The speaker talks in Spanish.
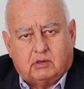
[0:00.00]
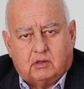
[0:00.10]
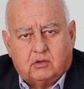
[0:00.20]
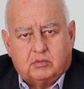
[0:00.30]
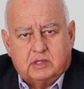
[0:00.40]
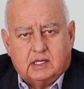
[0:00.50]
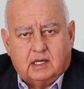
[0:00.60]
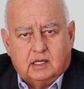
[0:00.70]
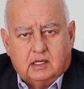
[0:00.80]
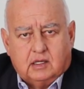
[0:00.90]

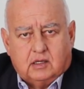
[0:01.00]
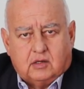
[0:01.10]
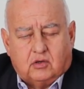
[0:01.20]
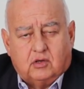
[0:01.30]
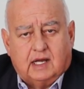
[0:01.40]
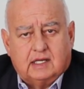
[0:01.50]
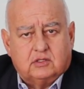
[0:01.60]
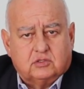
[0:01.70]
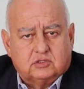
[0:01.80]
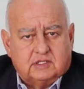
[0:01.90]
macroeconómica con
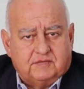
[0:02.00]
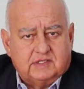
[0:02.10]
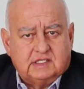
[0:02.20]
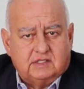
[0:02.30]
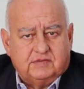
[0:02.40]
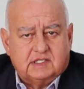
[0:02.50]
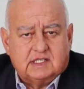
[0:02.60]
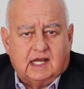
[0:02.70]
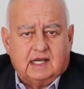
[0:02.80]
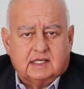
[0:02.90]
altos déficits
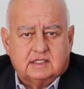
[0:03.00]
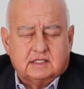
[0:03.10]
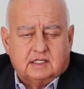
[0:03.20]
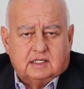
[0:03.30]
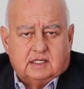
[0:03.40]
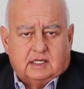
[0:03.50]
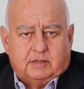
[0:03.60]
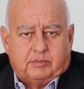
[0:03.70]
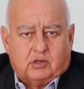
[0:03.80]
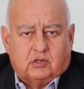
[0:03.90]
fiscales.
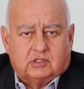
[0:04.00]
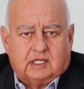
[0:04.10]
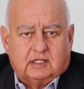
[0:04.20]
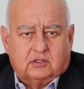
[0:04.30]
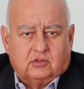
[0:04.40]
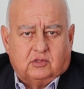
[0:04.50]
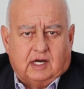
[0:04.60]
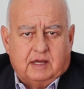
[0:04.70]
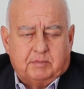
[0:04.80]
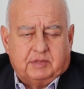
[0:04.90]
Por lo
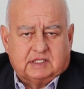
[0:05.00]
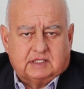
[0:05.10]
tanto, ha